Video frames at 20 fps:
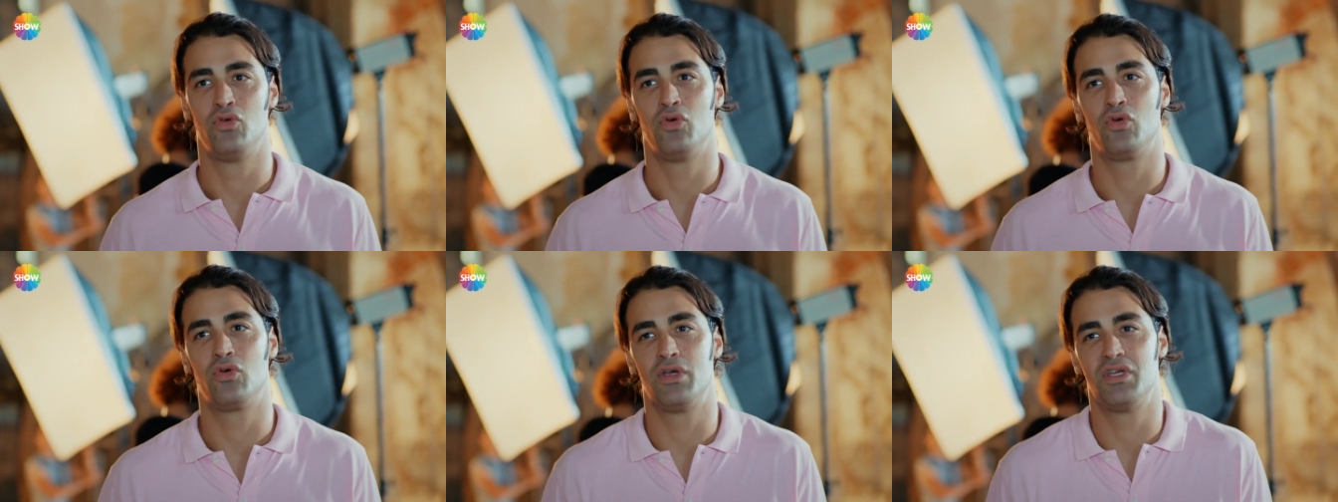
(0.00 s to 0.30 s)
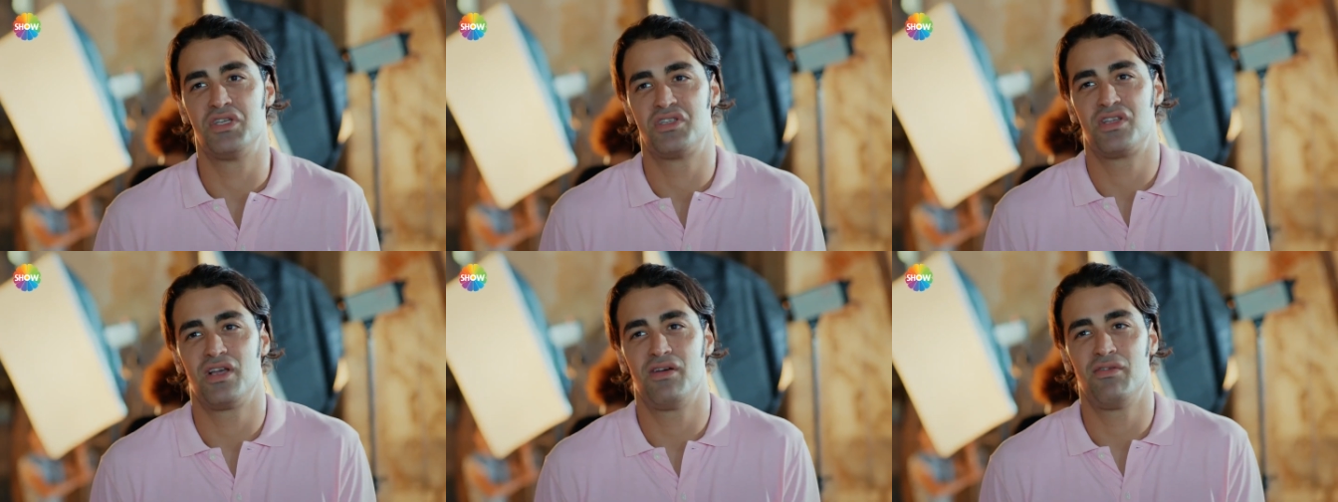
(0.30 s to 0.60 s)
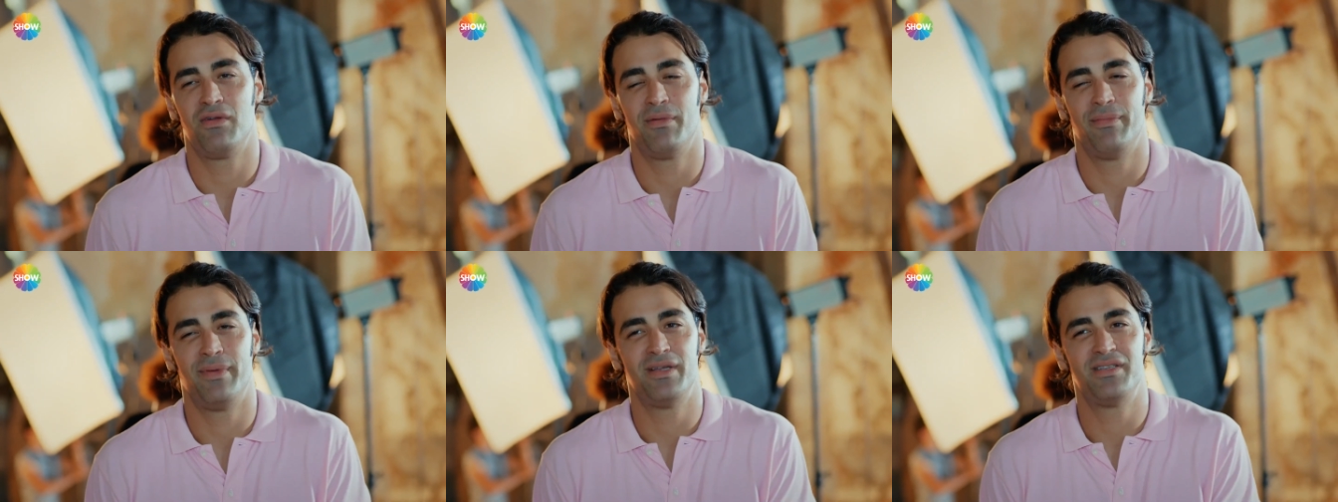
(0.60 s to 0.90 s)
Yok
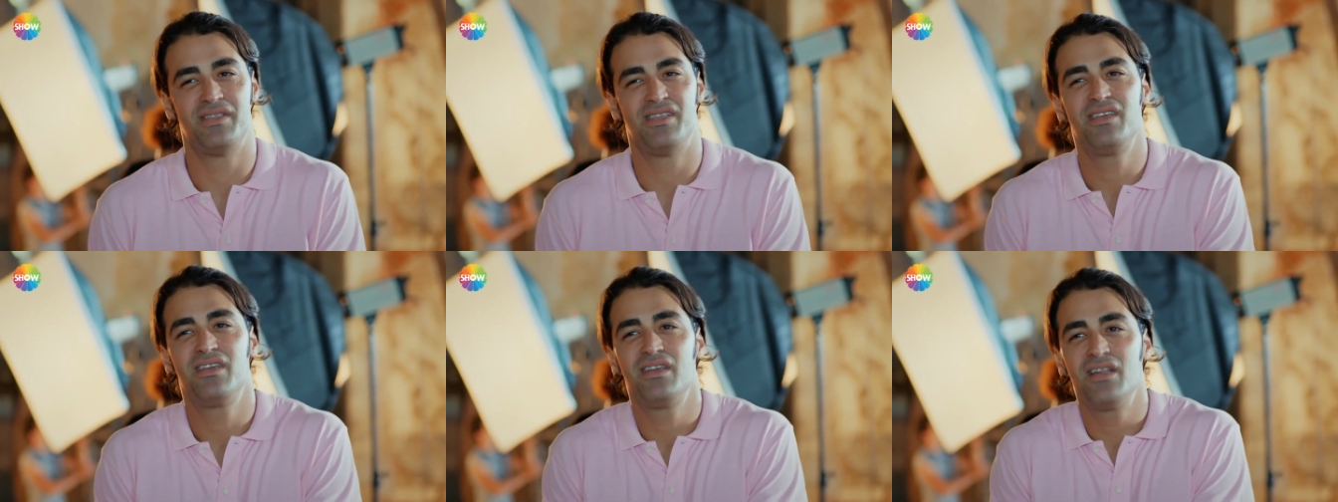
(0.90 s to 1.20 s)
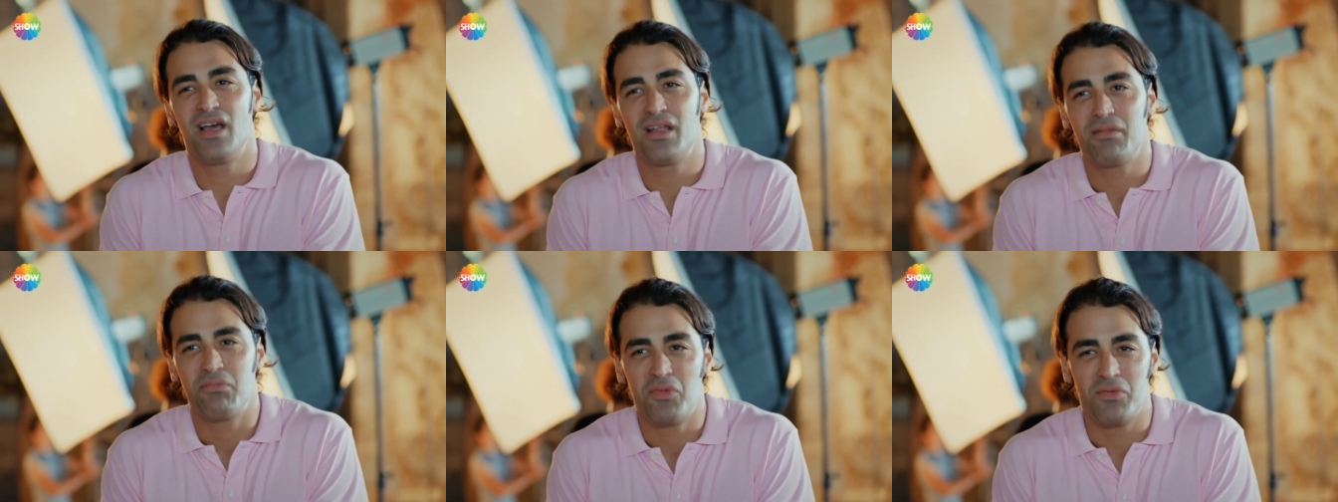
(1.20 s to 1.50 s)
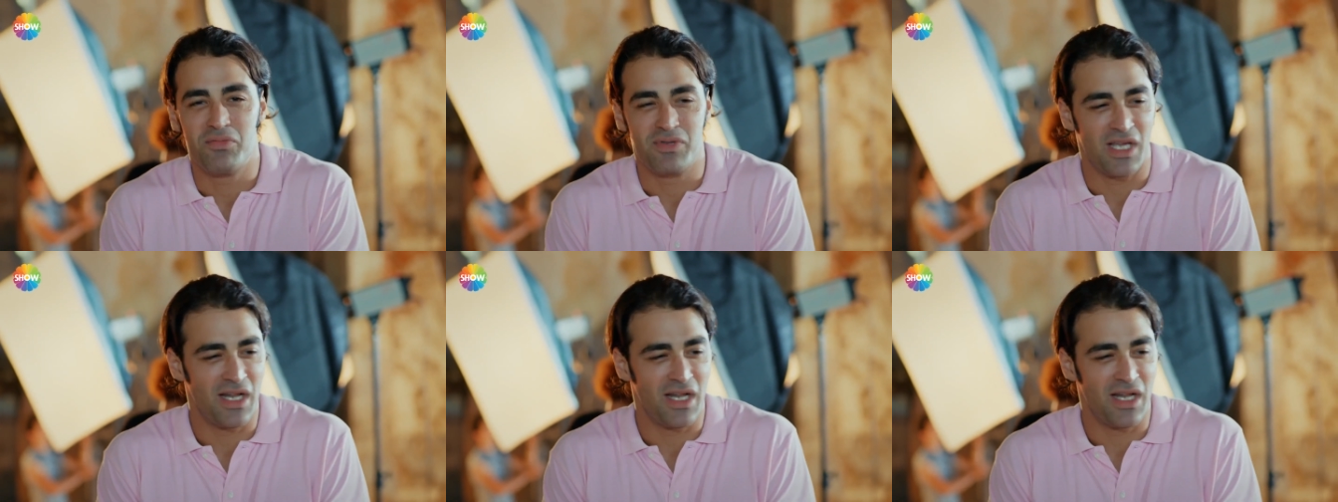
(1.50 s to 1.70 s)
estağfurullah ben seninkini atmıyorum.